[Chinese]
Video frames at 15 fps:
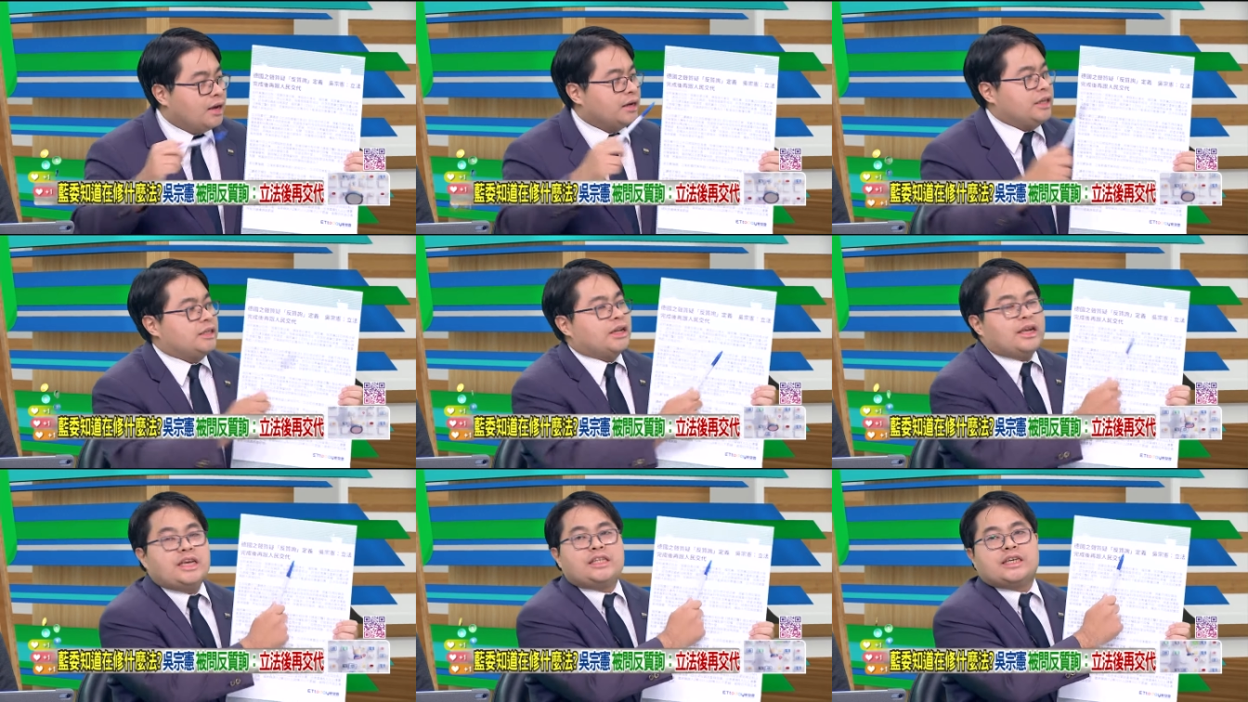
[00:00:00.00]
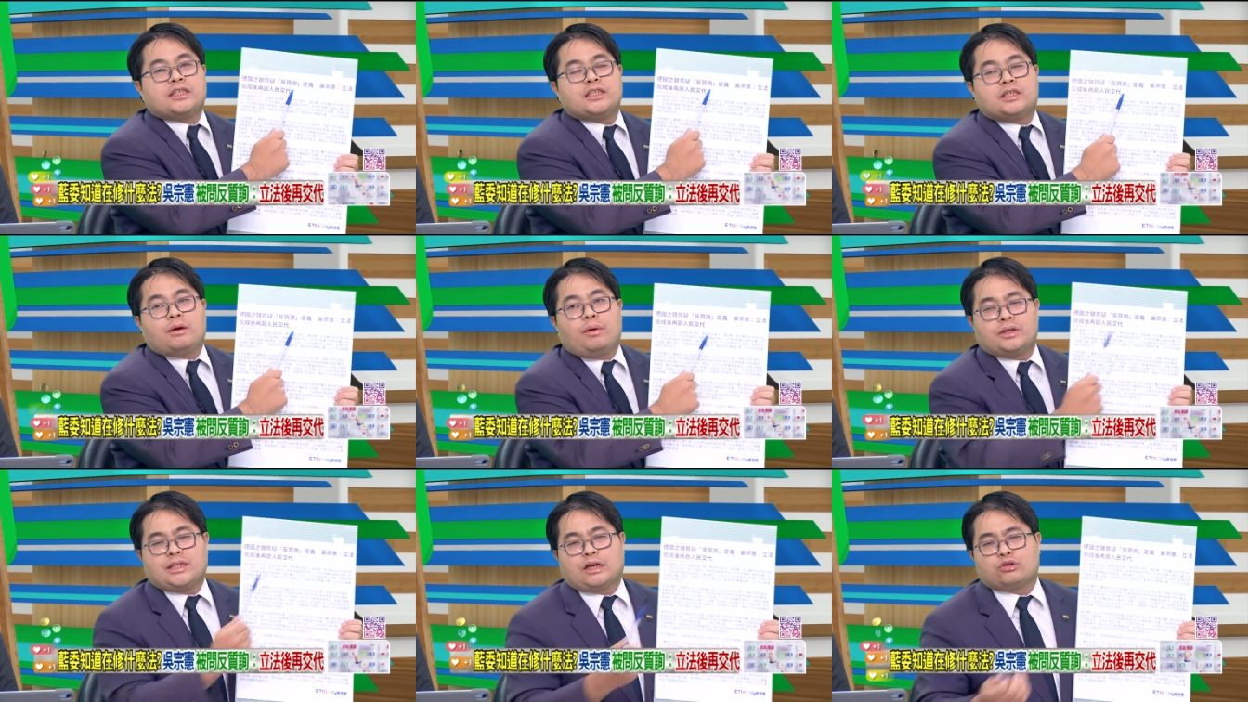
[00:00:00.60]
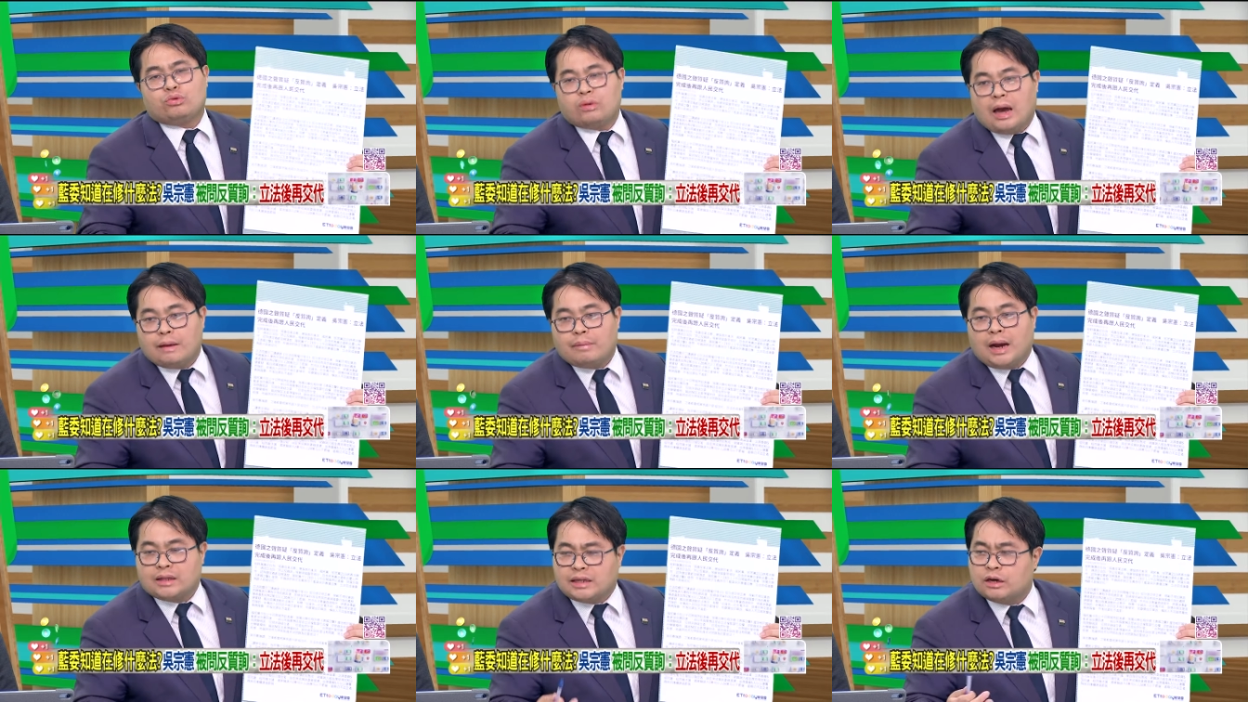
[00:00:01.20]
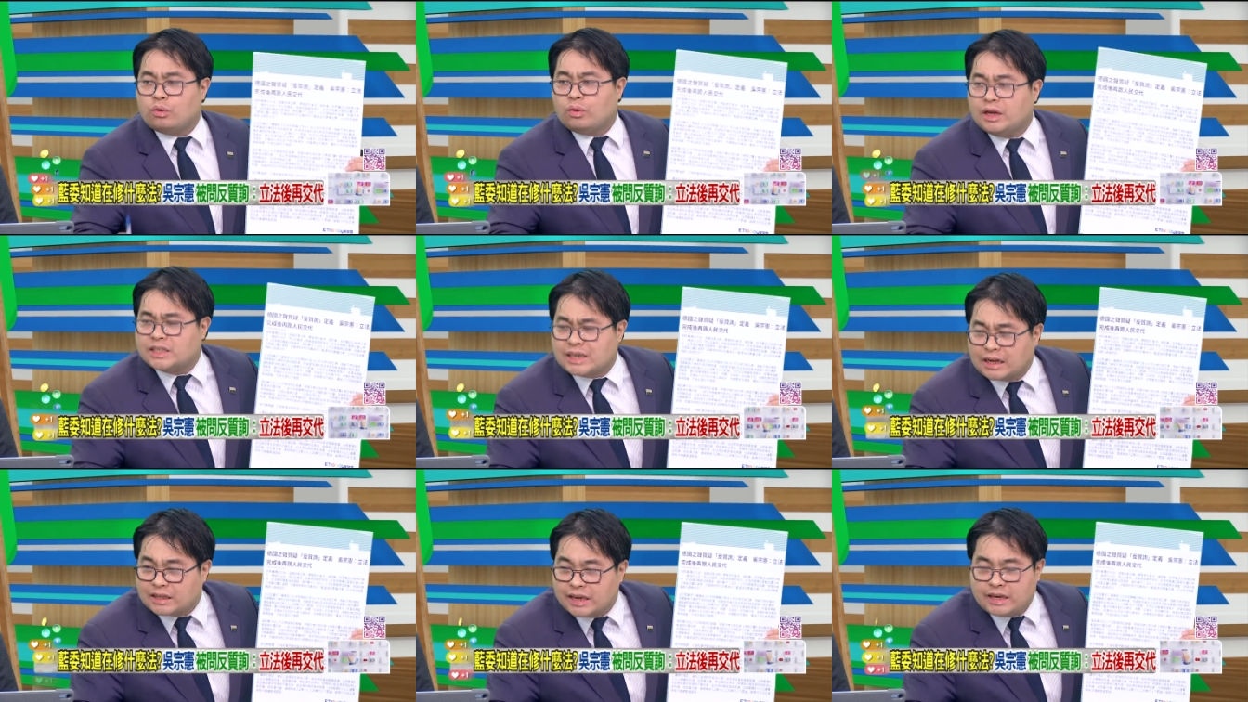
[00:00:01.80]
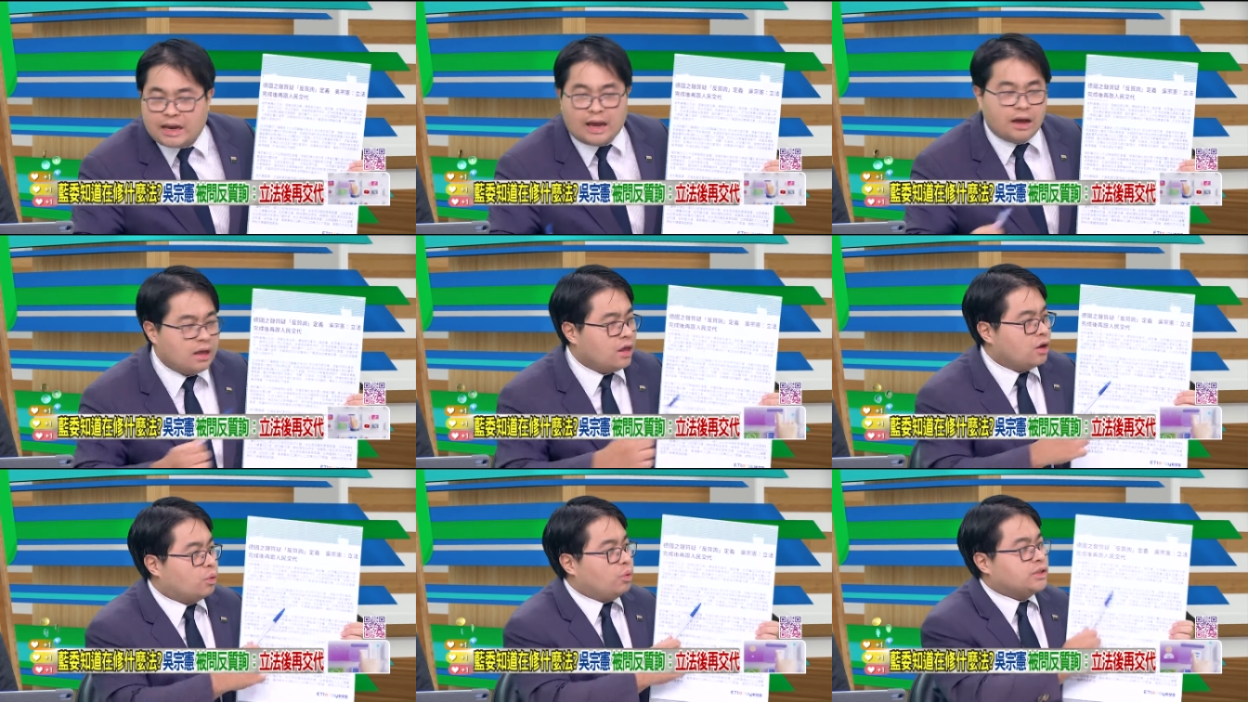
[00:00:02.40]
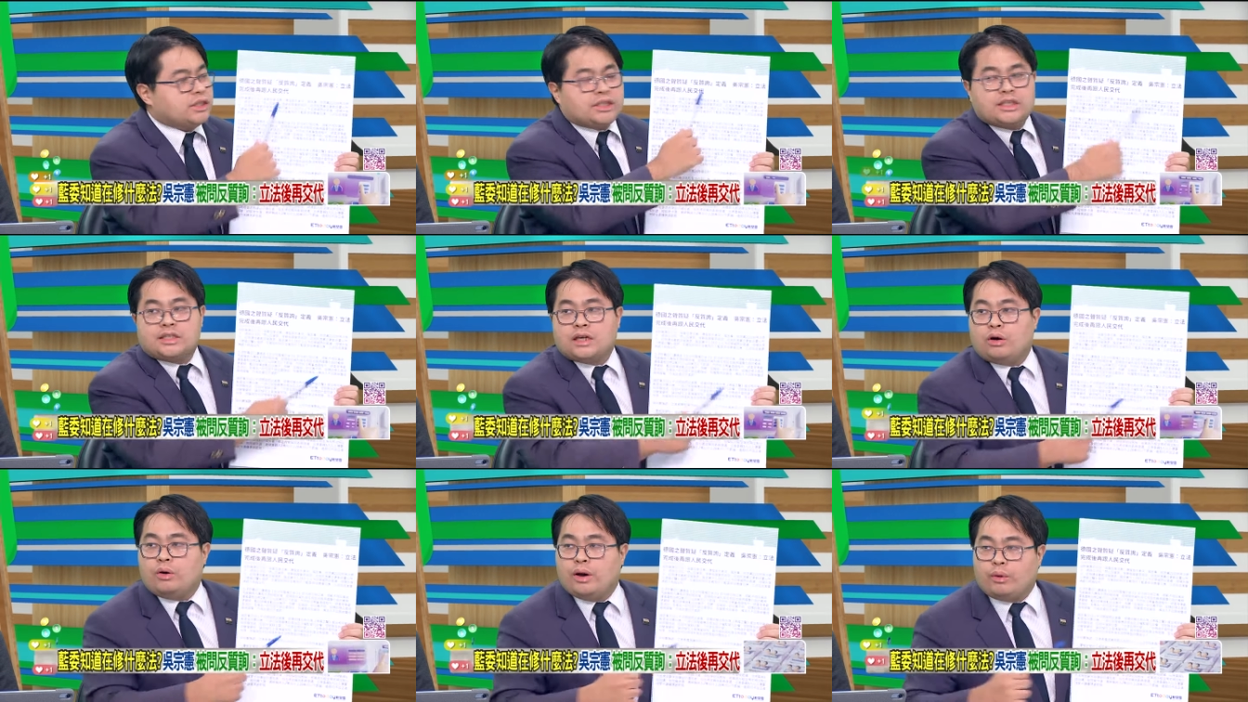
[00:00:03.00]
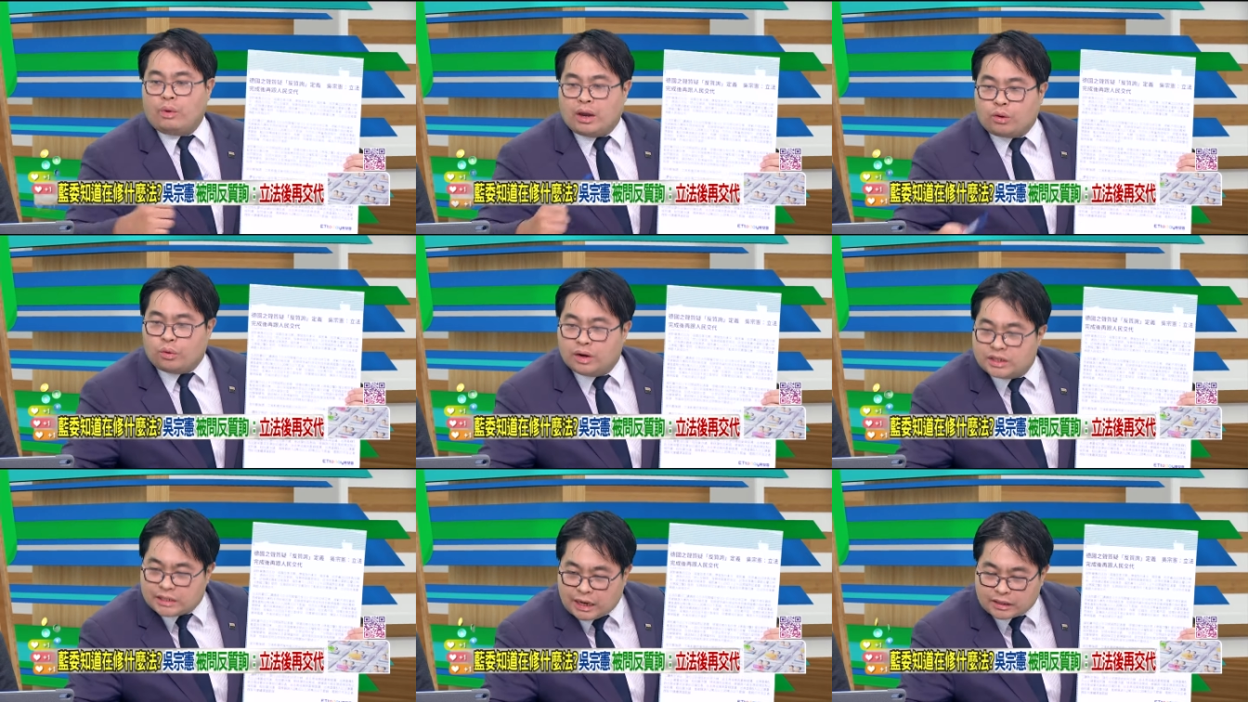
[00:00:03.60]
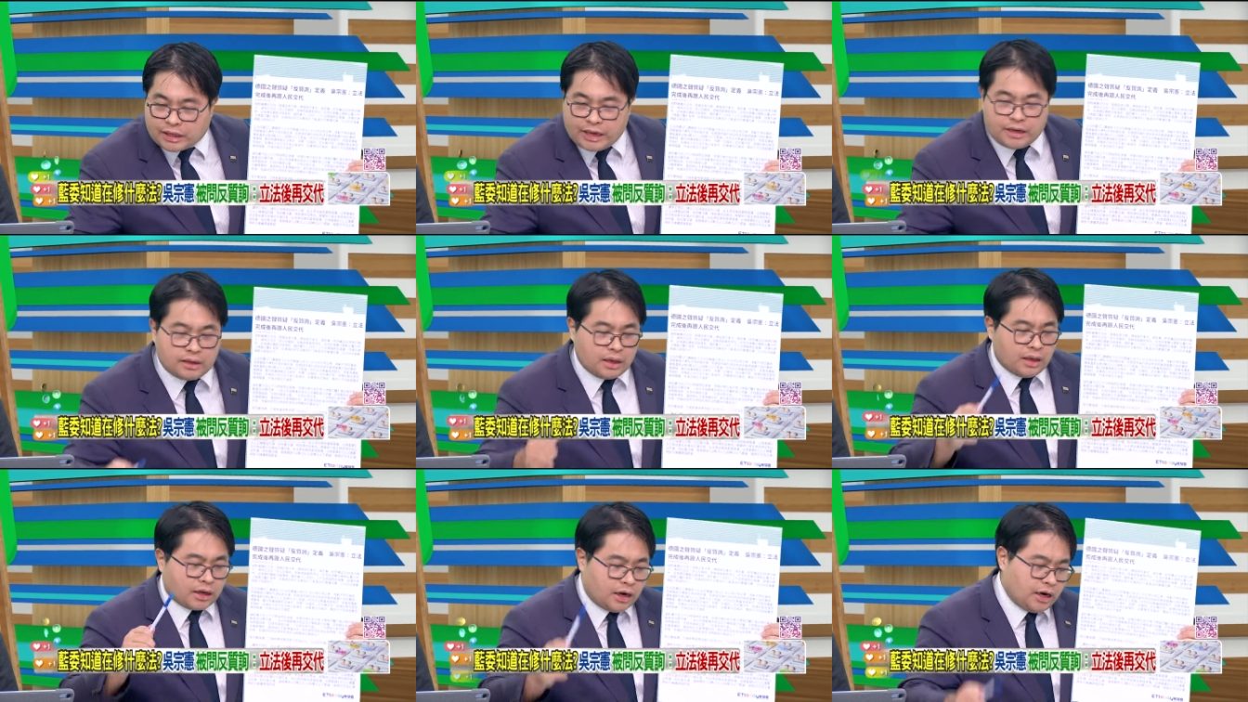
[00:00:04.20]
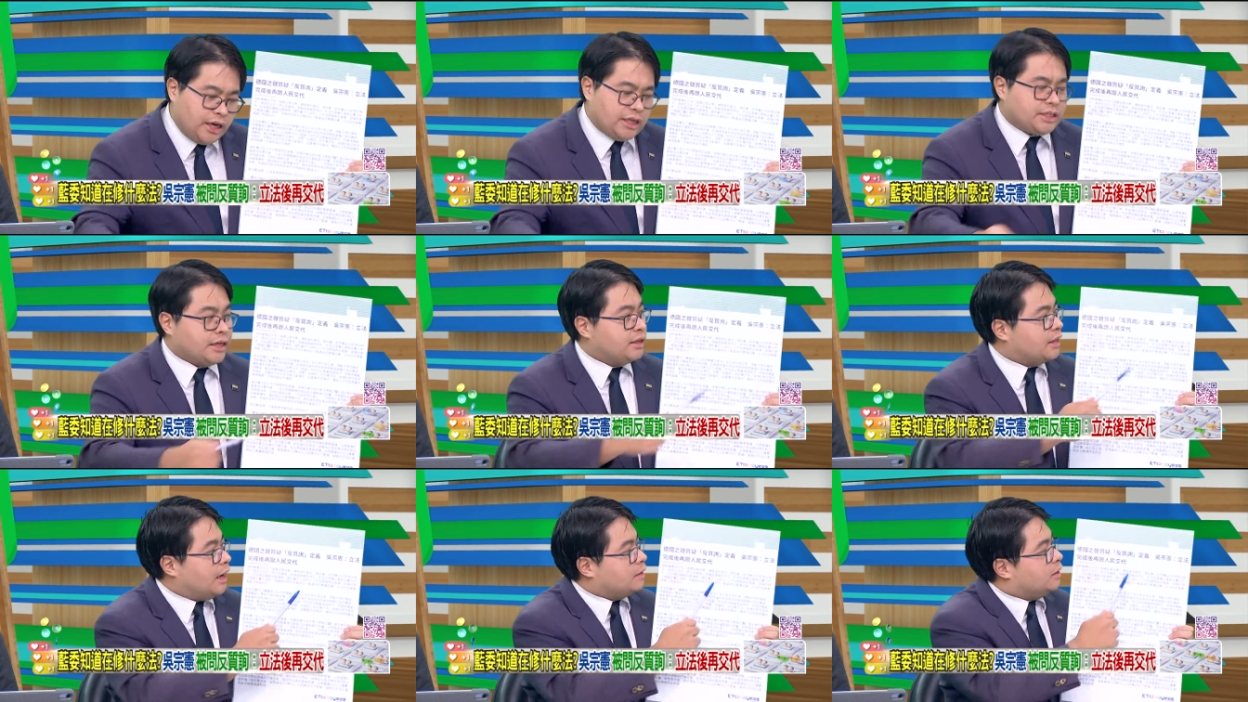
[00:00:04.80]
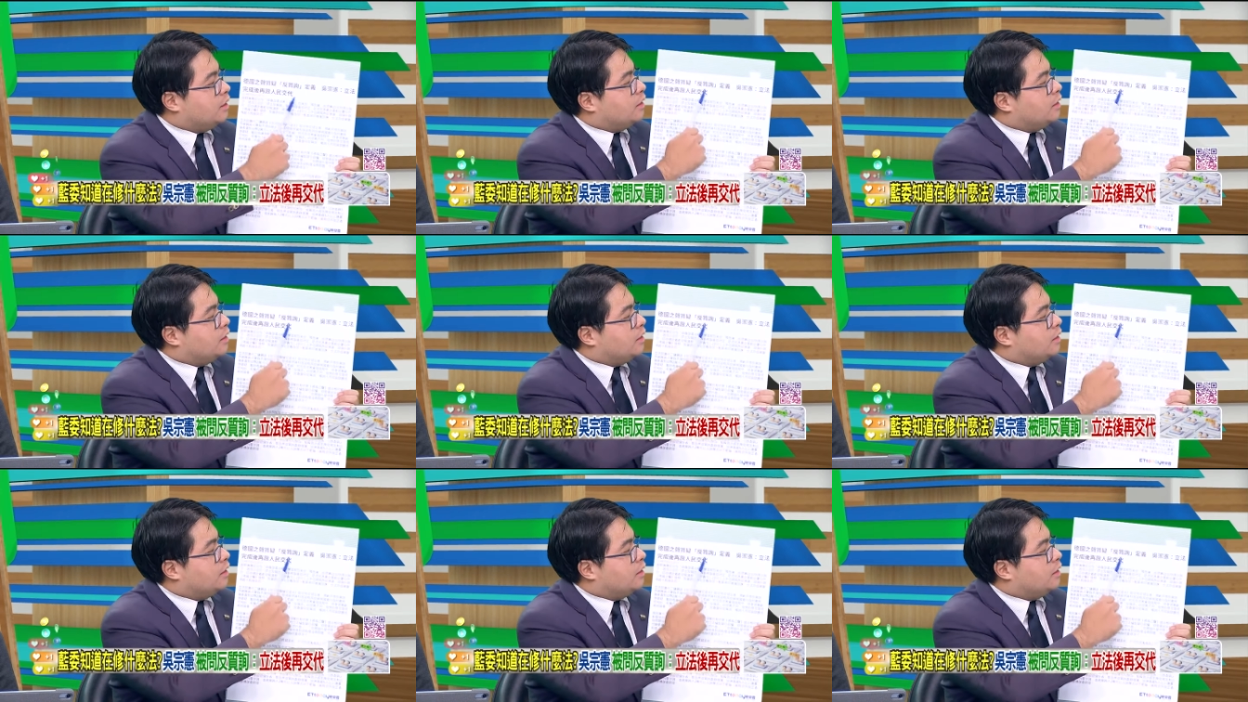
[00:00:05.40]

你的理解是什么？讲出来嘛？德国人想听啊，国际记者会外国人想听，可理解他。